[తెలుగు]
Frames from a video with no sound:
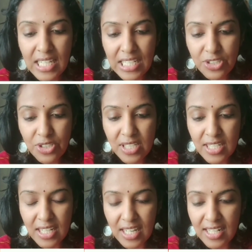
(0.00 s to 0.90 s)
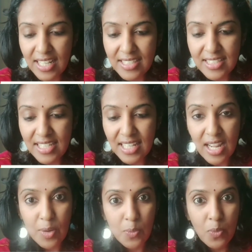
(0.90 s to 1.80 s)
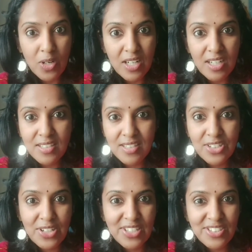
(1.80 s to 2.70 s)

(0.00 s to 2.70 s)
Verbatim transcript: ఇందులో ఏమేం ట్రెజర్స్ ఉన్నాయో వెతికి